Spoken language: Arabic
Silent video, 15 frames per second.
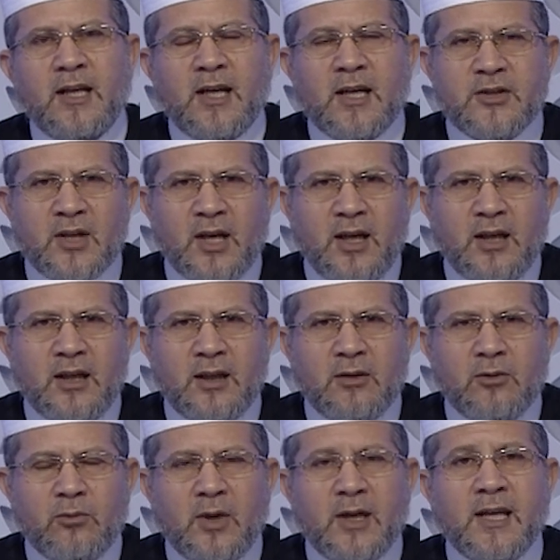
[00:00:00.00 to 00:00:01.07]
الأصح
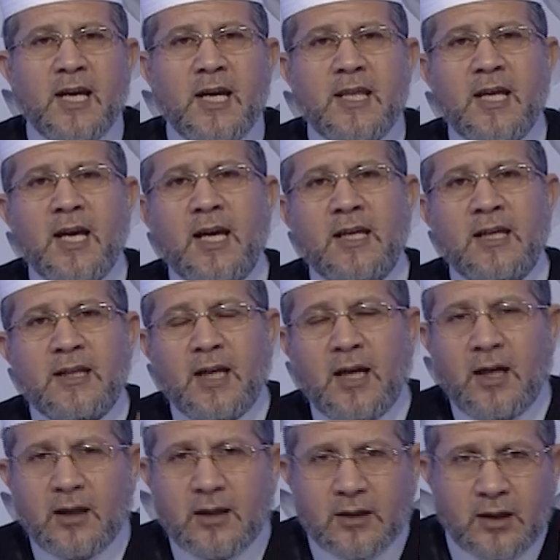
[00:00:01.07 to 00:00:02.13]
وكذا إن
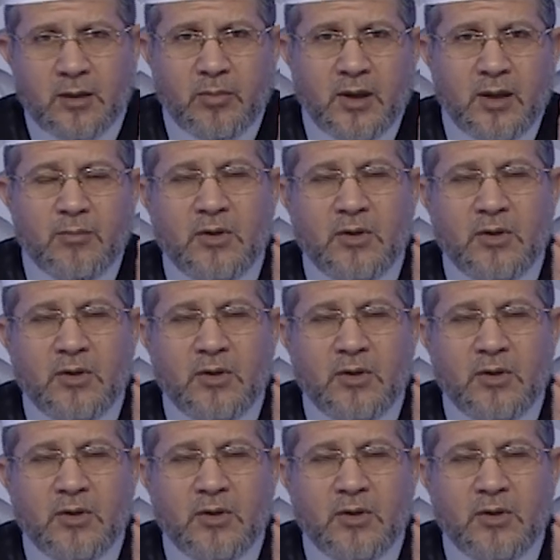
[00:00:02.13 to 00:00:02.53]
عقب